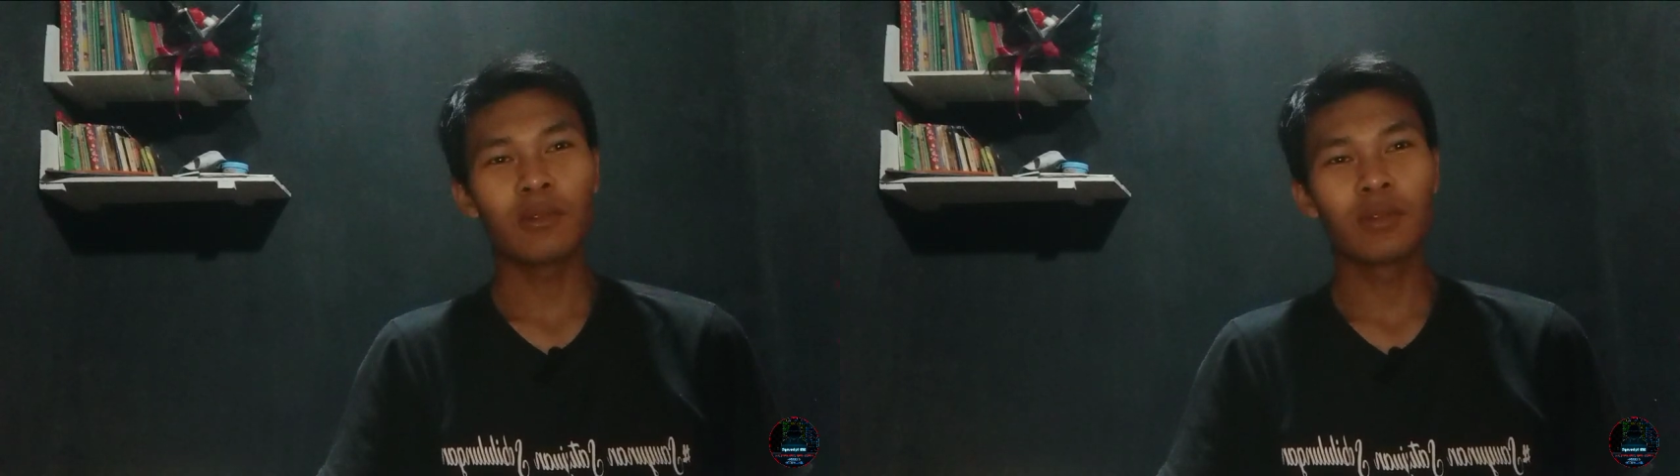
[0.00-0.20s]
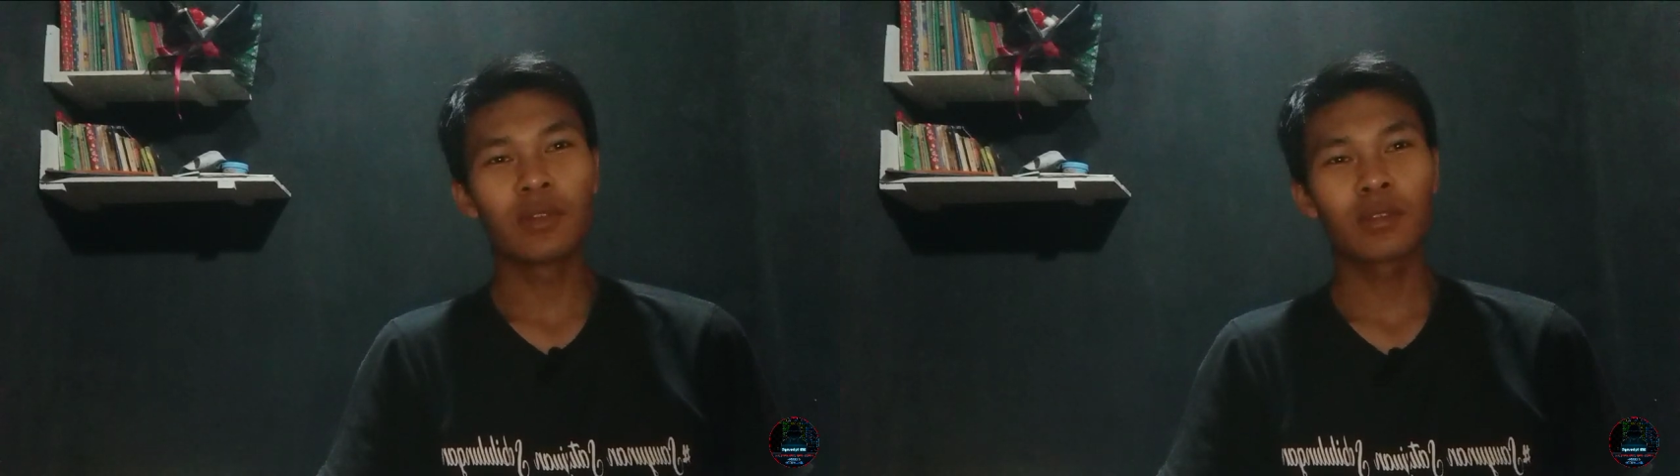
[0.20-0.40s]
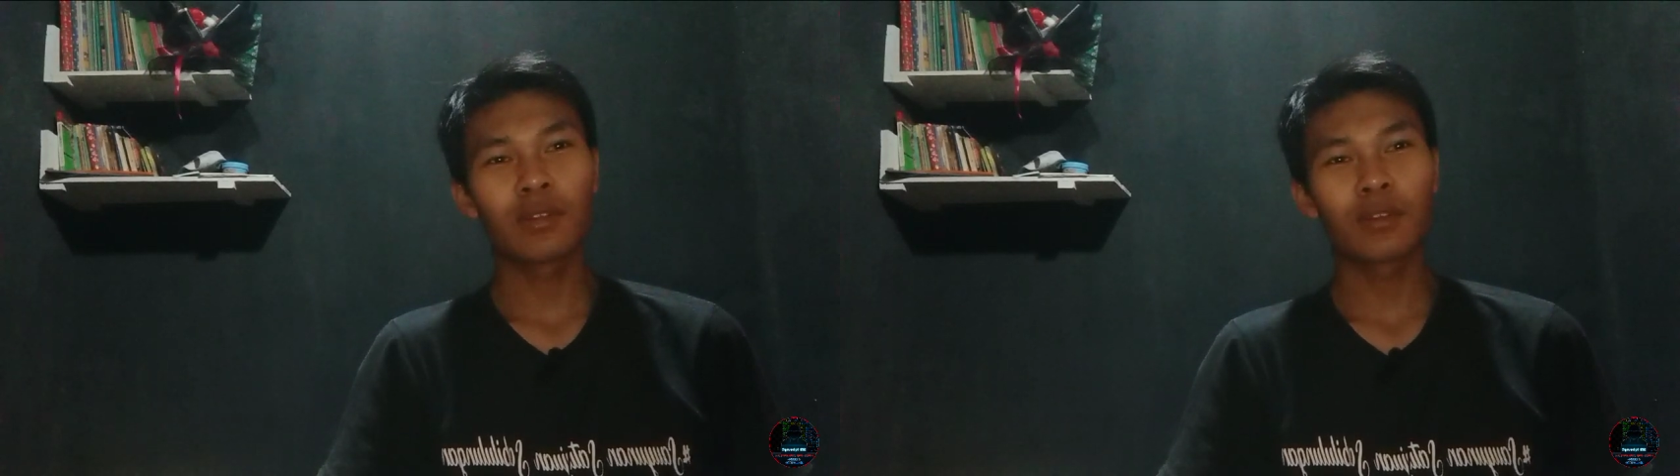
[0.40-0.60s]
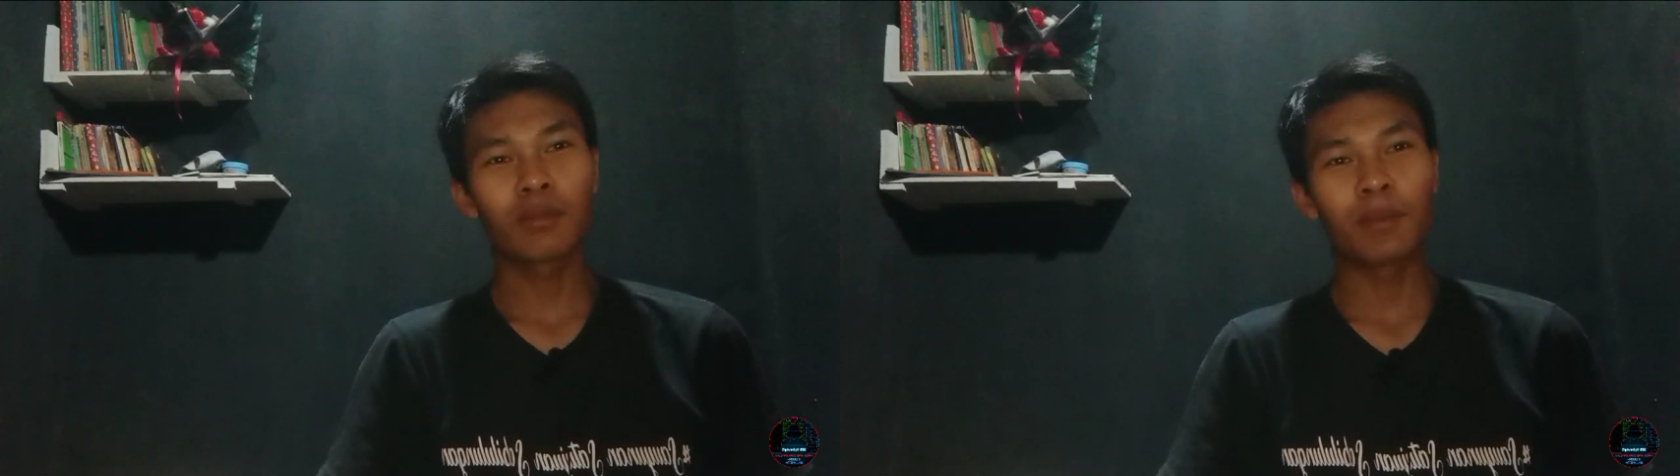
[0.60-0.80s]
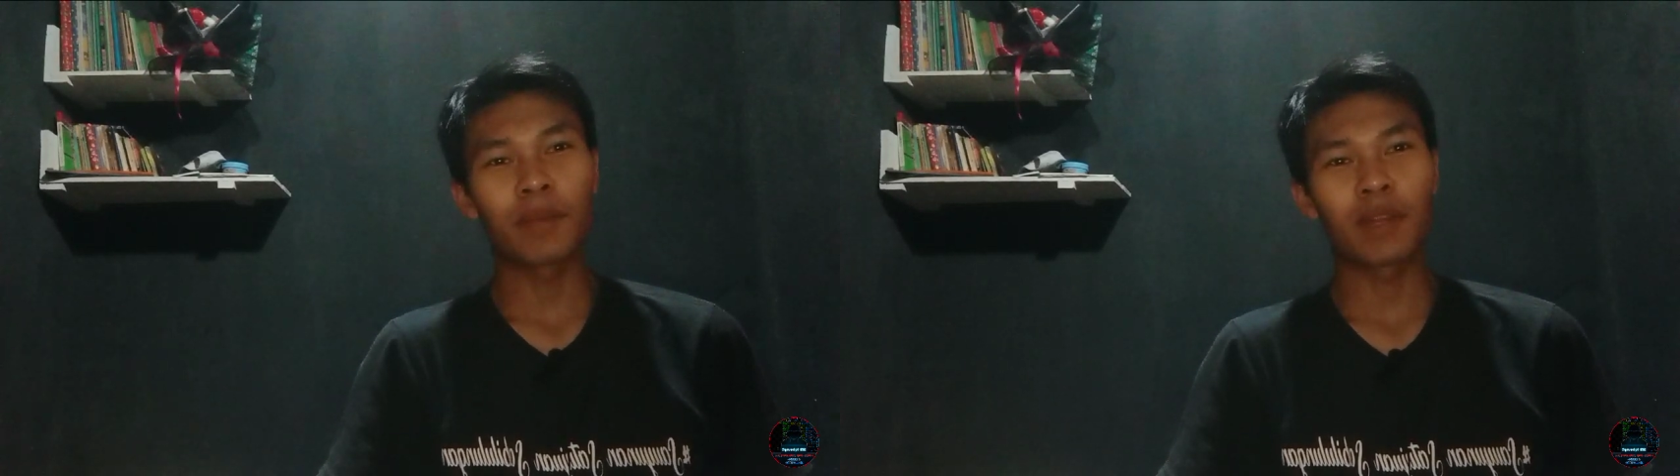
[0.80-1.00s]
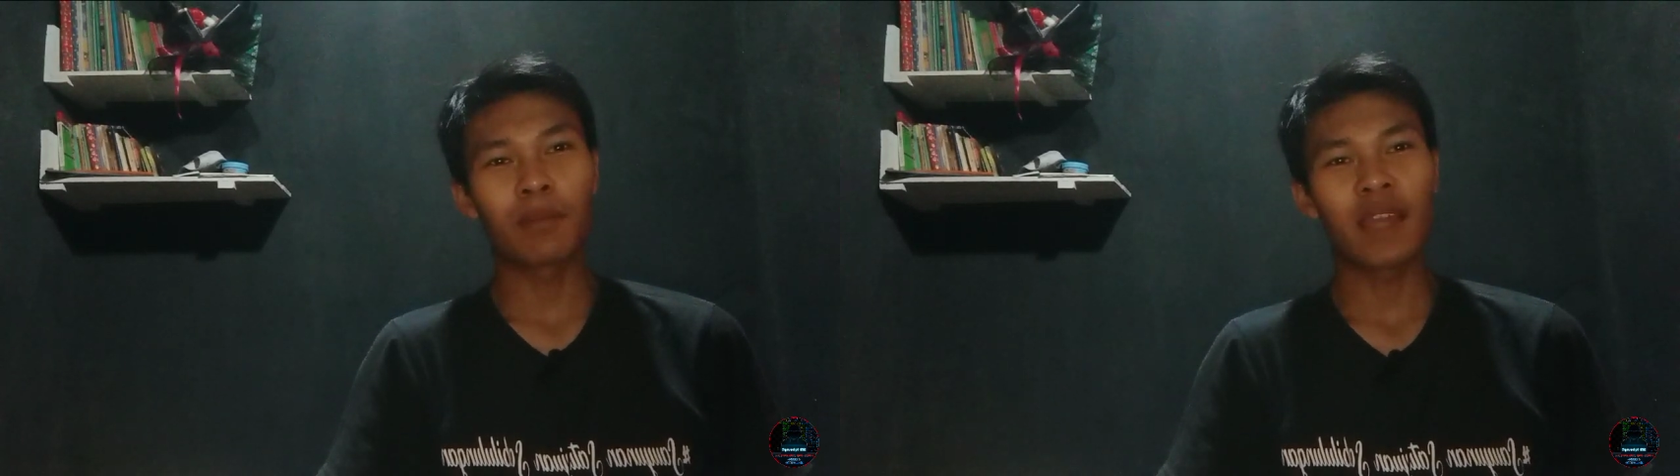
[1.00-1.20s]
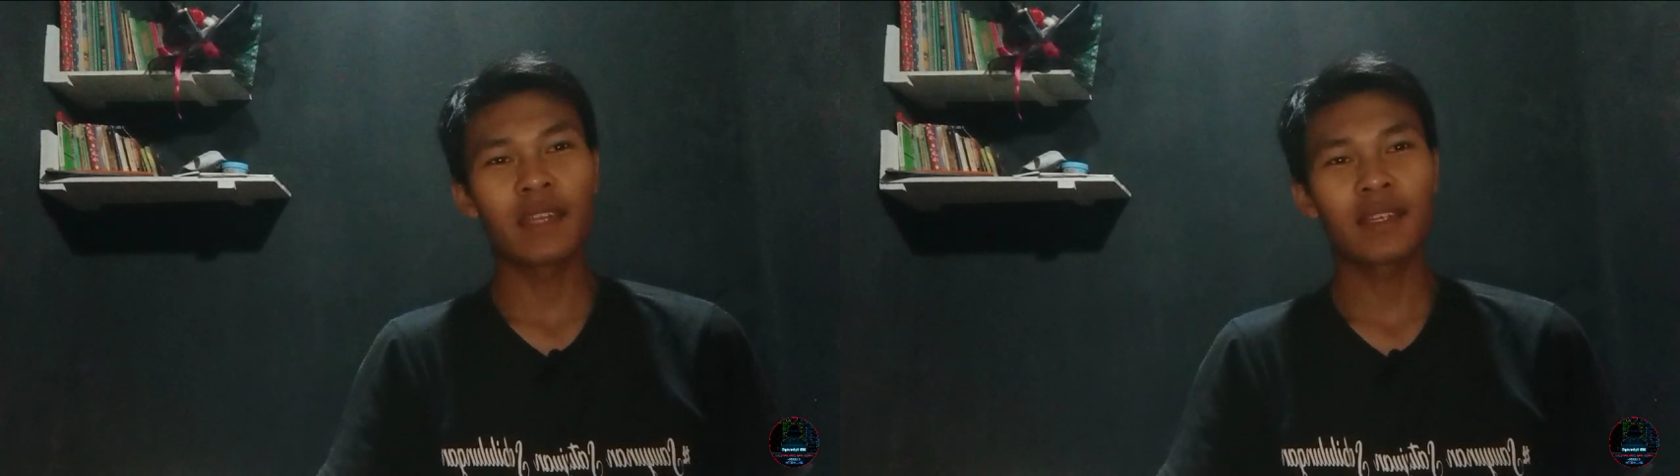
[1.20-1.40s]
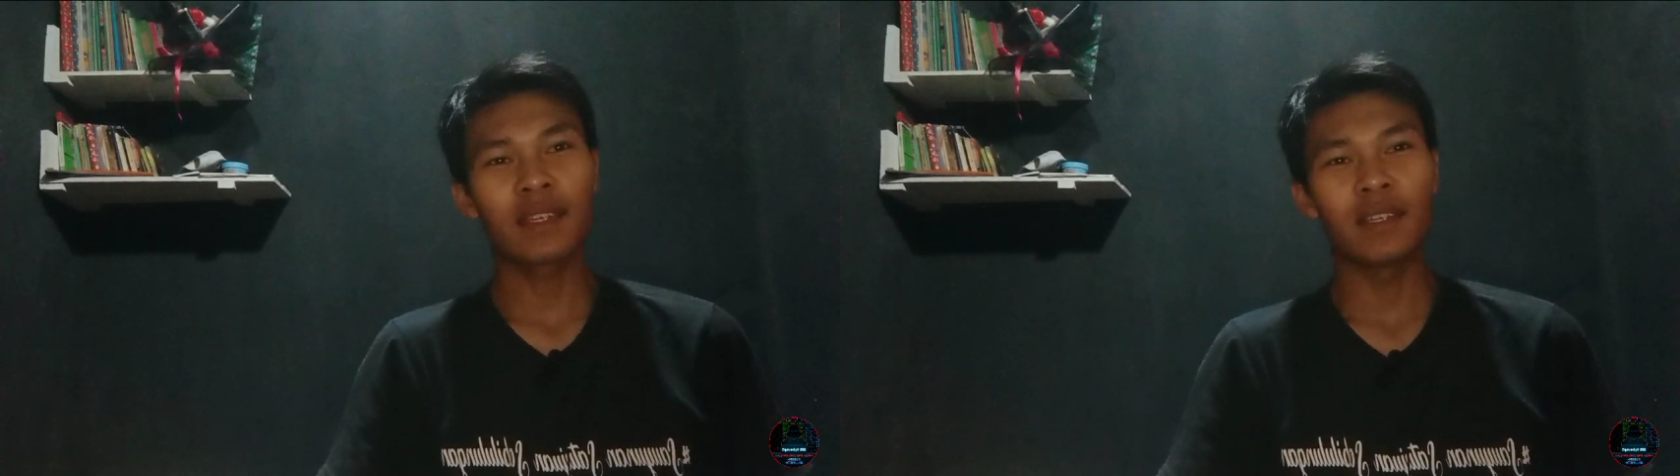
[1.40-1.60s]
untuk
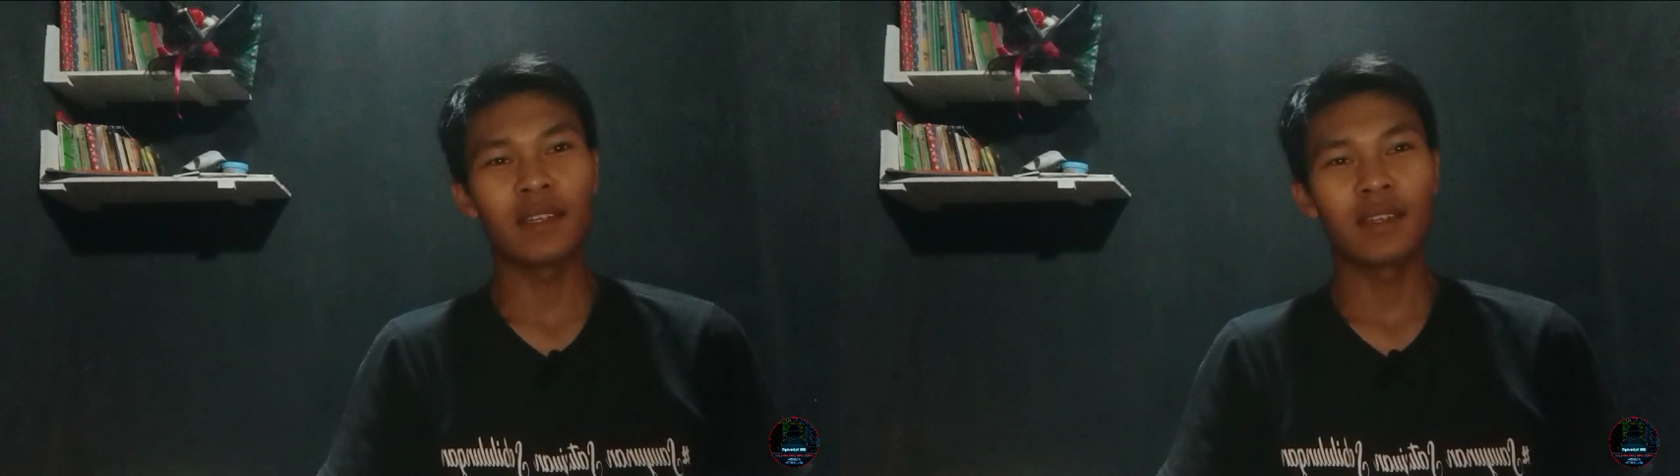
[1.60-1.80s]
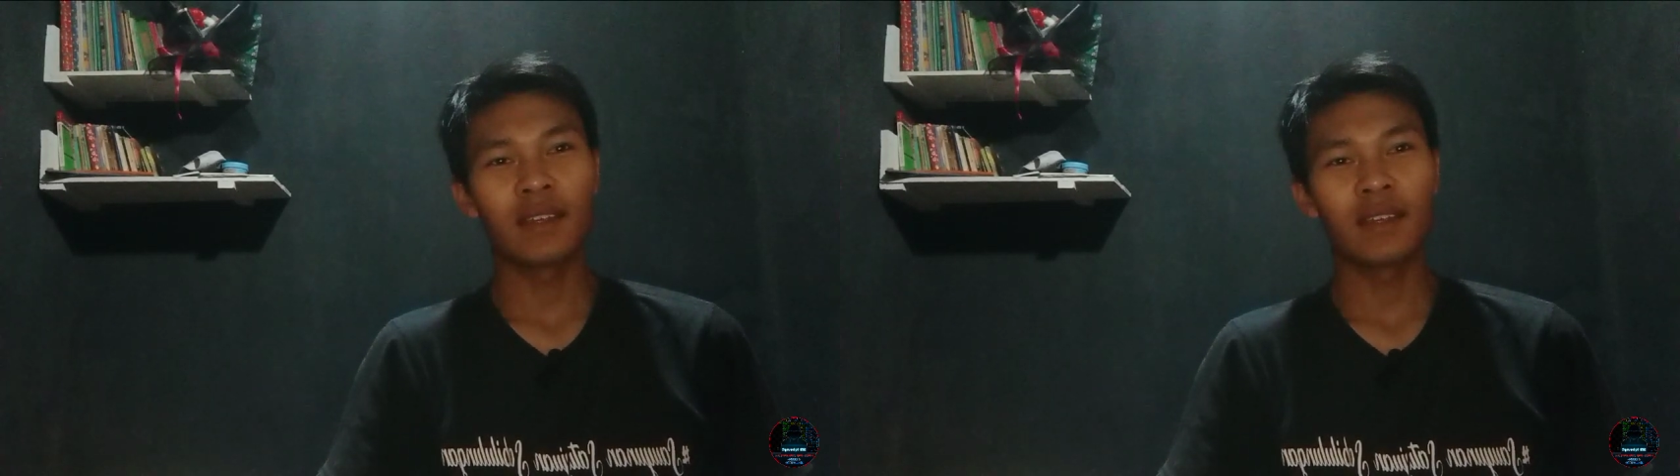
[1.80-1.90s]
memperbaiki.